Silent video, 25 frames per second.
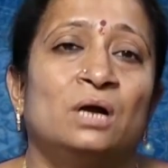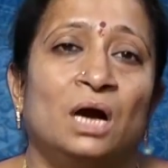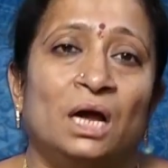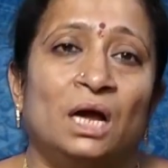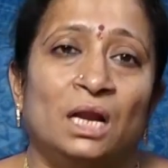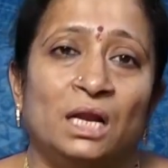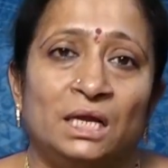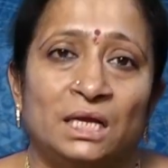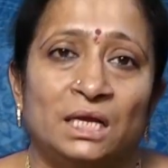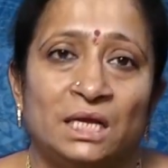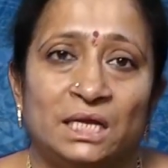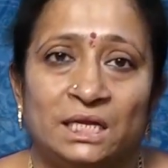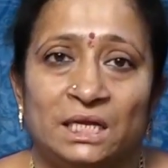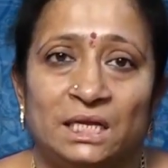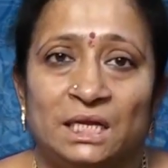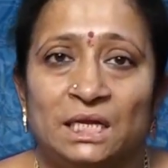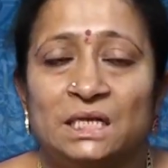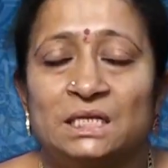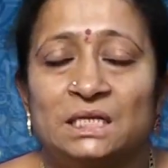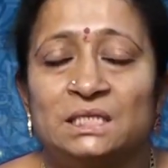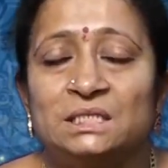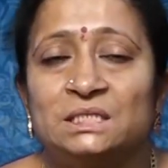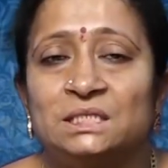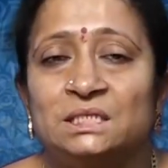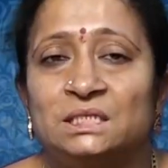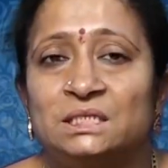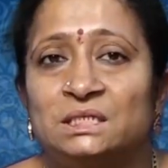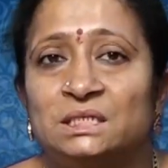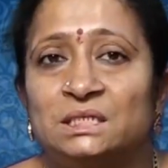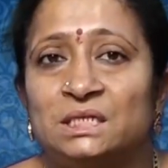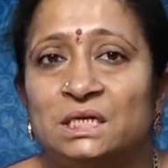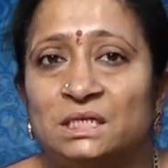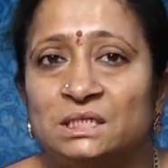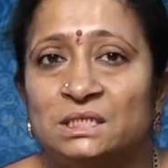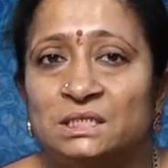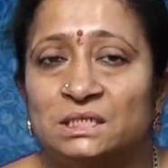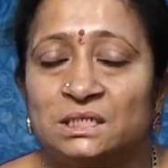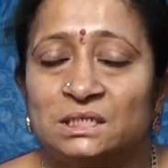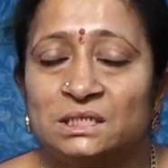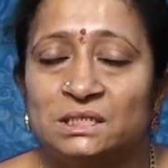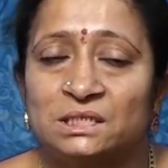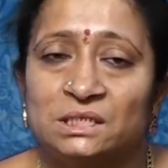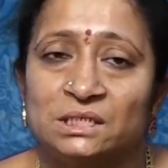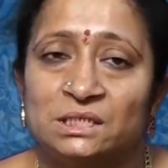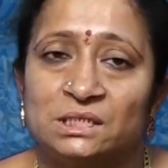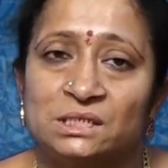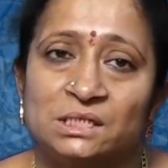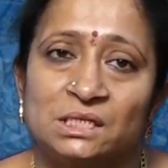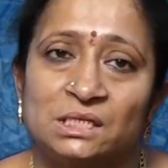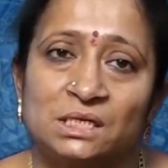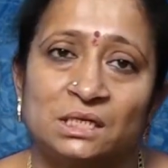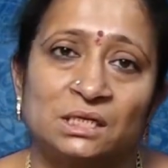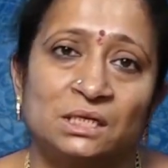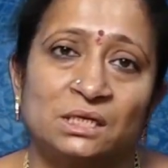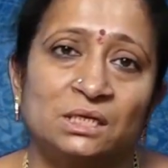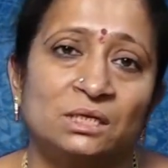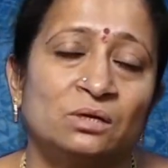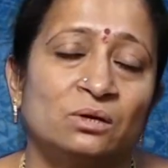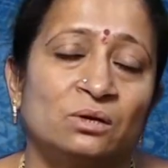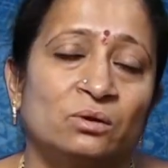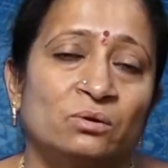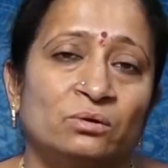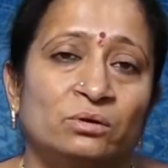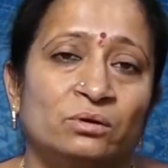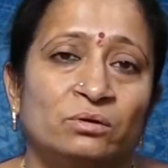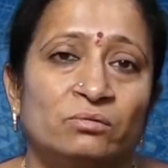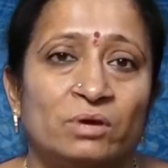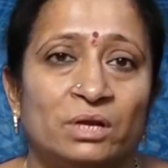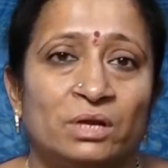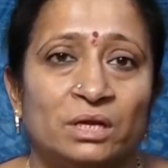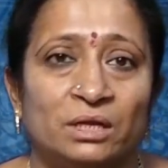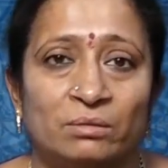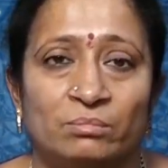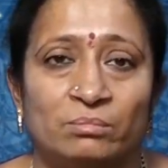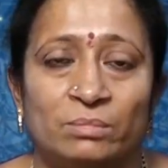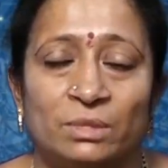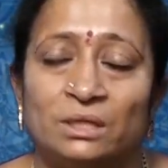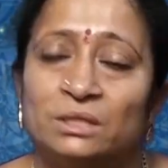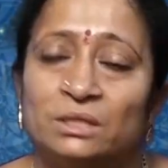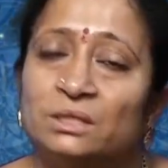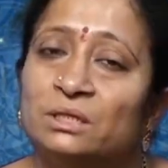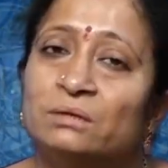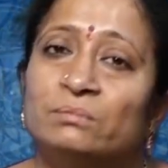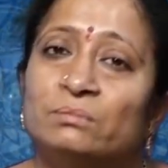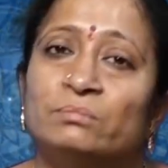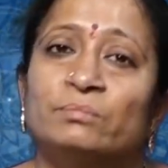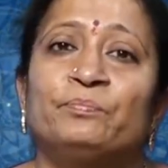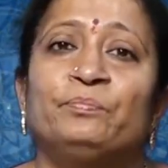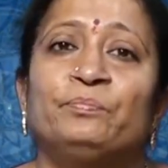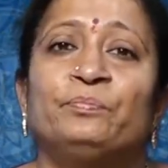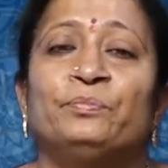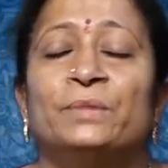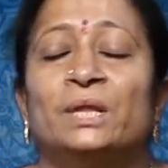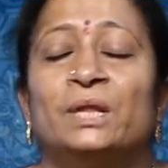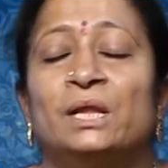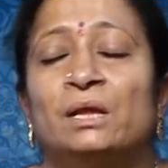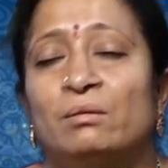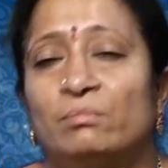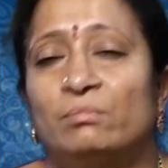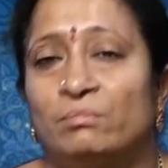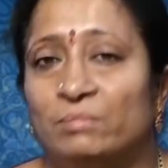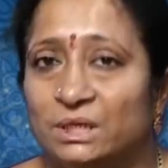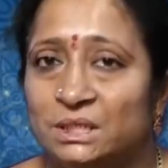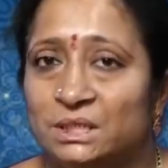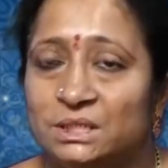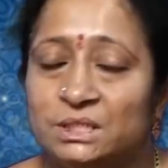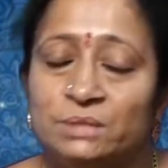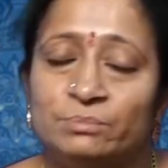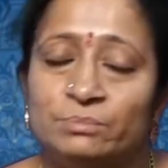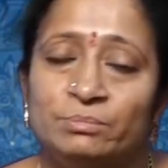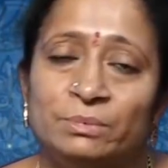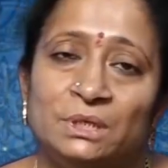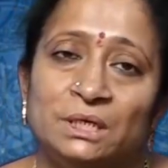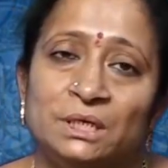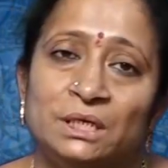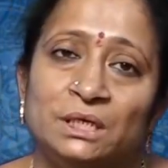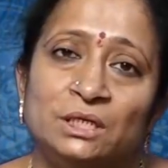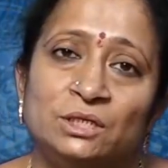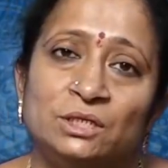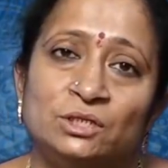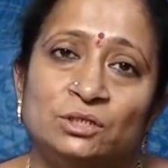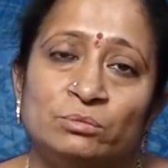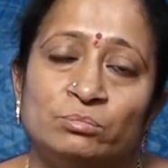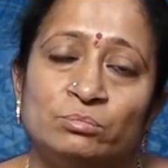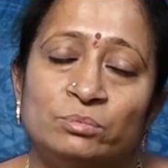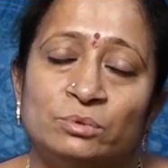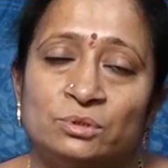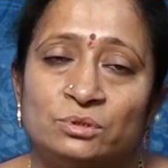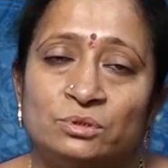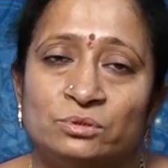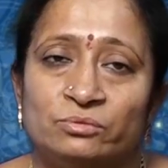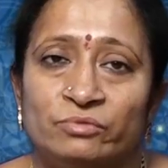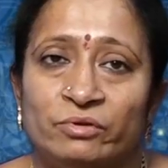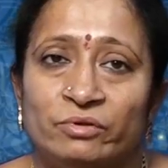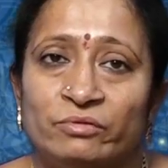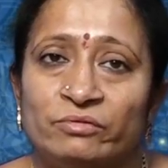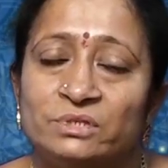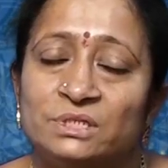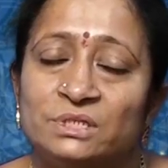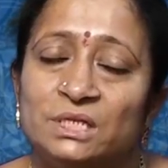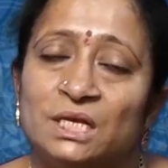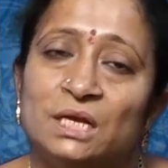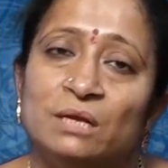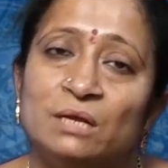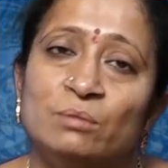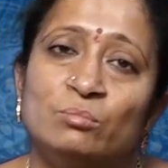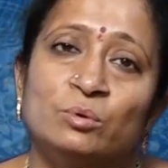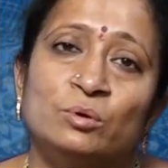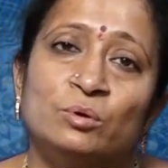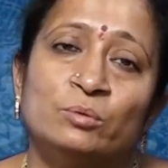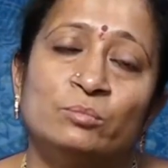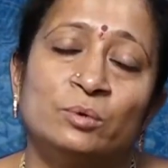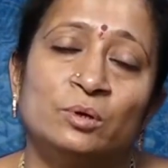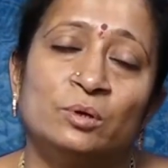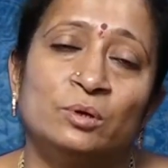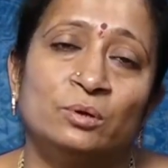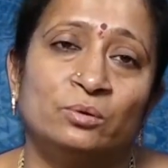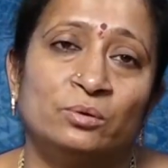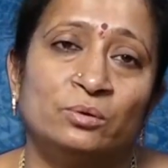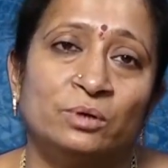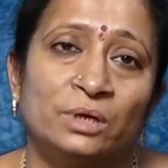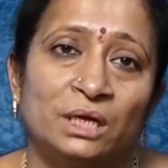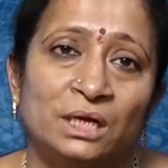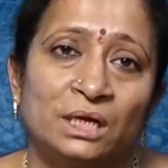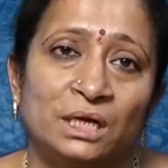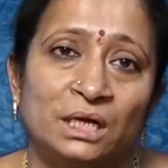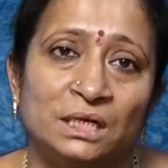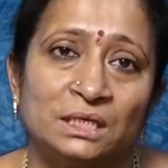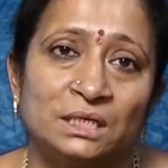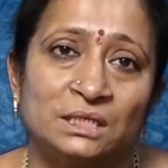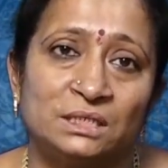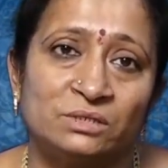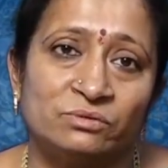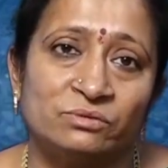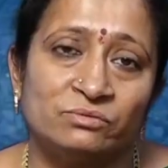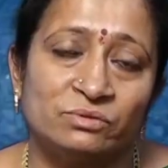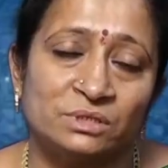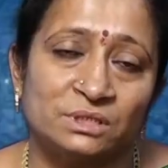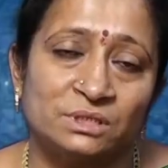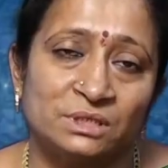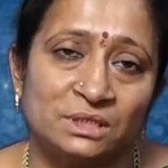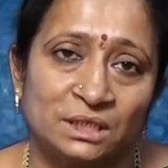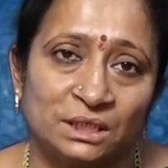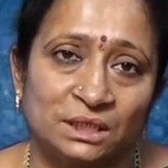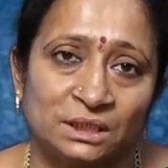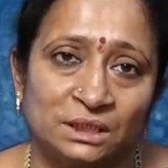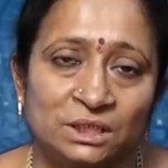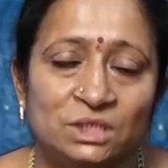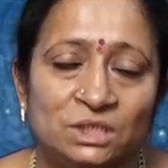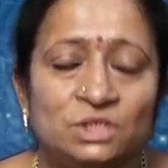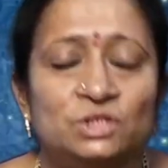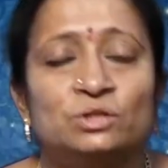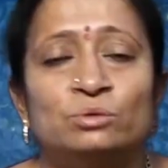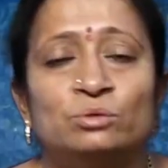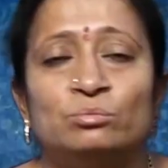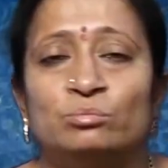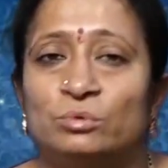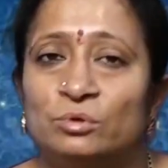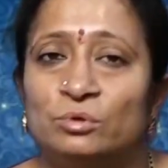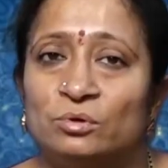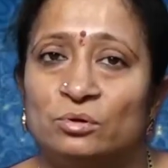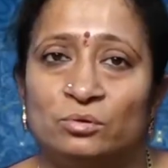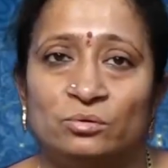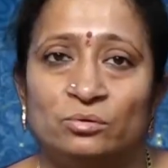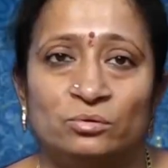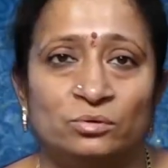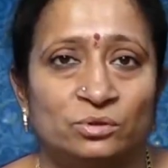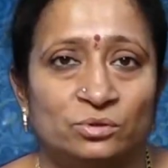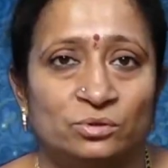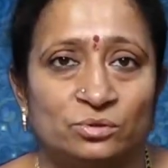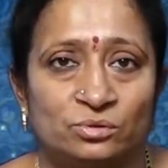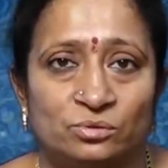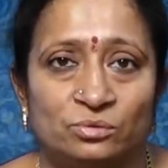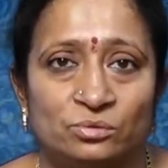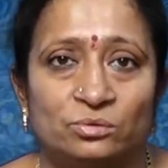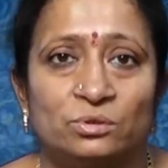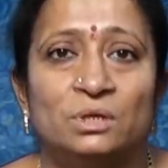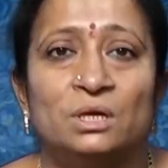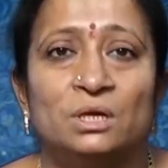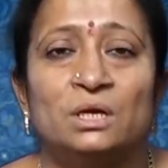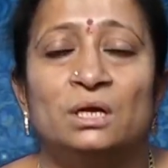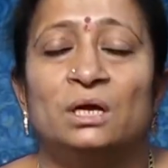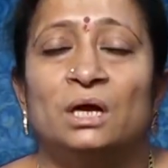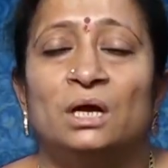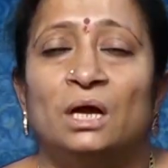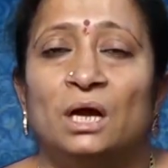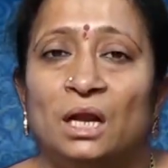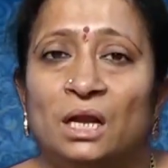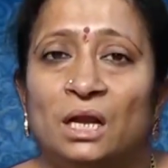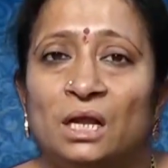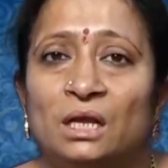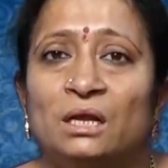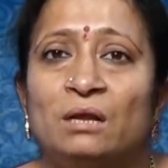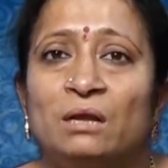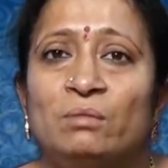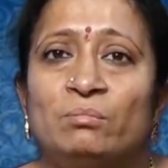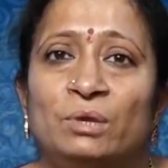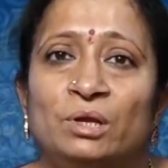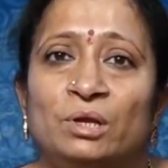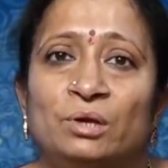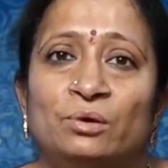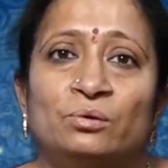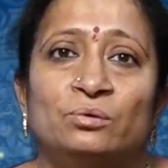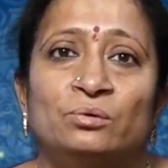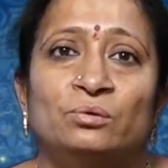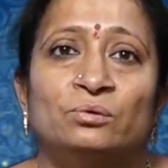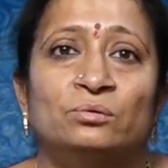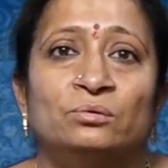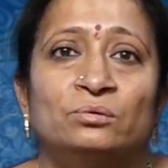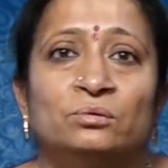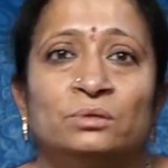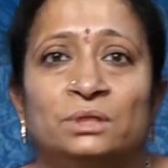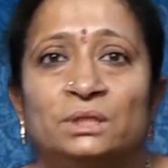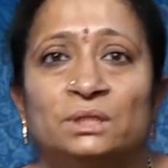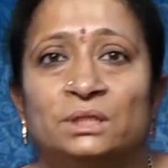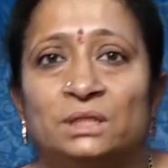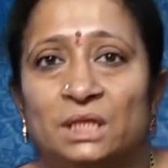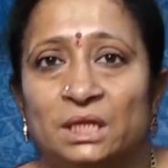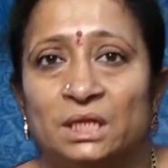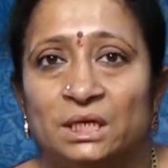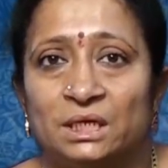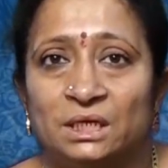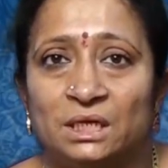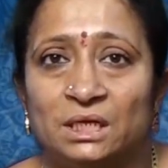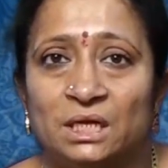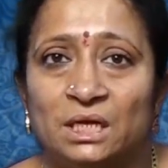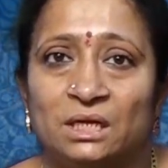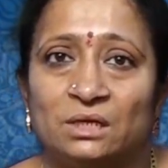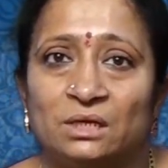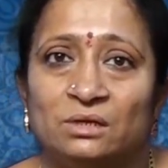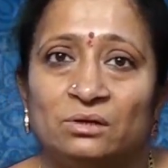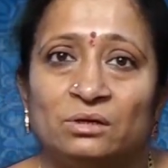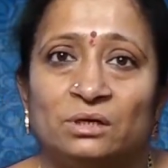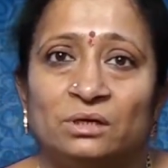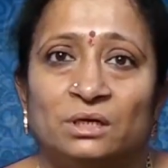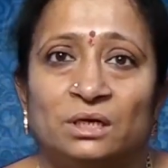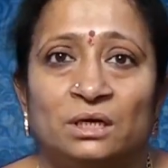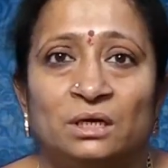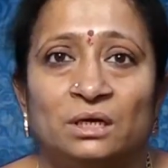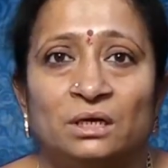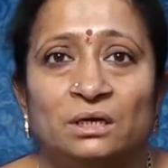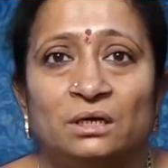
అలాగే రియల్ ఎస్టేట్ కన్స్ట్రక్షన్స్ రంగంలో ఉన్న వారికి మాత్రం మంచి పీరియడ్ అని చెప్పవచ్చు వ్యవసాయ భూములు కూడా కలిసి వస్తాయని చెప్పుకోవచ్చు అలాగే మీకు తండ్రి గారి యొక్క